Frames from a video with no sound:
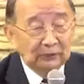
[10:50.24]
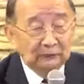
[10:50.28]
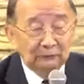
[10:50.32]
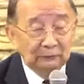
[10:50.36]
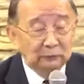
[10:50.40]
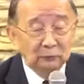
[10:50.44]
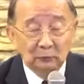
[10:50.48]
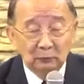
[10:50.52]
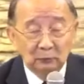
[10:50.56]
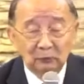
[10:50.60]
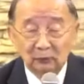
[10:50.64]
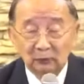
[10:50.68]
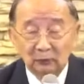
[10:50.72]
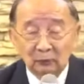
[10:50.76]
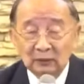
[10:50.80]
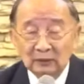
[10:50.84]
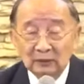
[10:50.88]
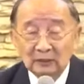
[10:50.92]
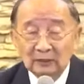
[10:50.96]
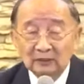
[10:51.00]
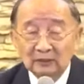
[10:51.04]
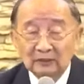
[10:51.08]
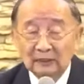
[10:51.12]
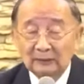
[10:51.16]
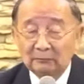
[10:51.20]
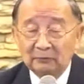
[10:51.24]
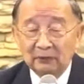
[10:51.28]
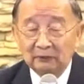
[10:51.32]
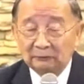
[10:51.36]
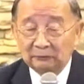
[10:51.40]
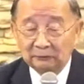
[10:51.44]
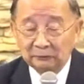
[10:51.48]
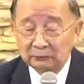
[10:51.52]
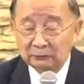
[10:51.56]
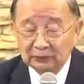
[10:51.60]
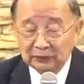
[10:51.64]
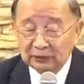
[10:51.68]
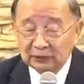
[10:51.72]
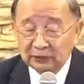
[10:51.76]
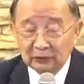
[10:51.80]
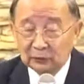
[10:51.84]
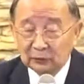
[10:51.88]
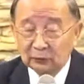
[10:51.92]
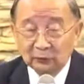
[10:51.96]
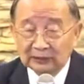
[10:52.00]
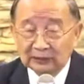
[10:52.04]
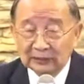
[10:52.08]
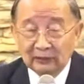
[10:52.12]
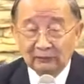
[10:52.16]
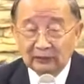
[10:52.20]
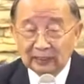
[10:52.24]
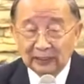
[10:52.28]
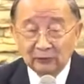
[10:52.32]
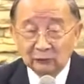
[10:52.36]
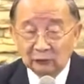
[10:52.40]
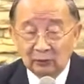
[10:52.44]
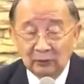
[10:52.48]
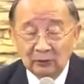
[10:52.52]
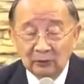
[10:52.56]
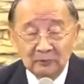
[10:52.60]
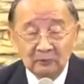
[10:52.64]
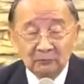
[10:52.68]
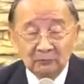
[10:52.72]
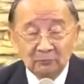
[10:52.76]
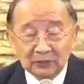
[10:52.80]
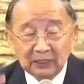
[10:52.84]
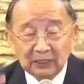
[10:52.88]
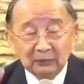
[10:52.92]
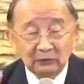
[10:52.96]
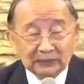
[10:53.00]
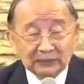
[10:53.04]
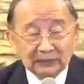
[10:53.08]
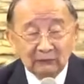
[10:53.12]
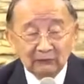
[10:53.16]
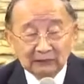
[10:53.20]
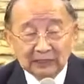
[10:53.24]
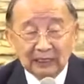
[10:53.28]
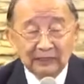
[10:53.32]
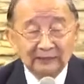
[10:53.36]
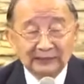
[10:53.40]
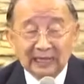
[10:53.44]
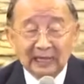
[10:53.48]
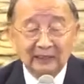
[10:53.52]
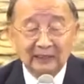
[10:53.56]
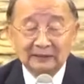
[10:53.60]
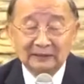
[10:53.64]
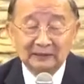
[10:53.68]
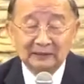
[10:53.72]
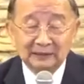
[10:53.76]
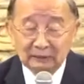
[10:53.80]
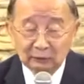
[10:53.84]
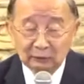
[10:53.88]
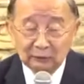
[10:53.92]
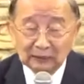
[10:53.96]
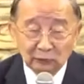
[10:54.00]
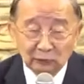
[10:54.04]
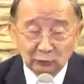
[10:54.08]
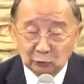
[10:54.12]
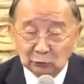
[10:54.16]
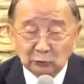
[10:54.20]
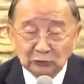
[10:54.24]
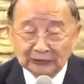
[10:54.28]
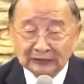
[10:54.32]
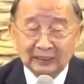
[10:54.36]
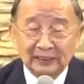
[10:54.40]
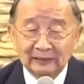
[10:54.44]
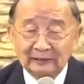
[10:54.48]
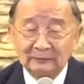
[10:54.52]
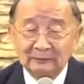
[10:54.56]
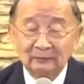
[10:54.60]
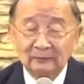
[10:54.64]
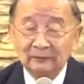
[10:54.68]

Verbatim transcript: 父母。那么父亲就叫他说不要叫他大哥，叫他出生。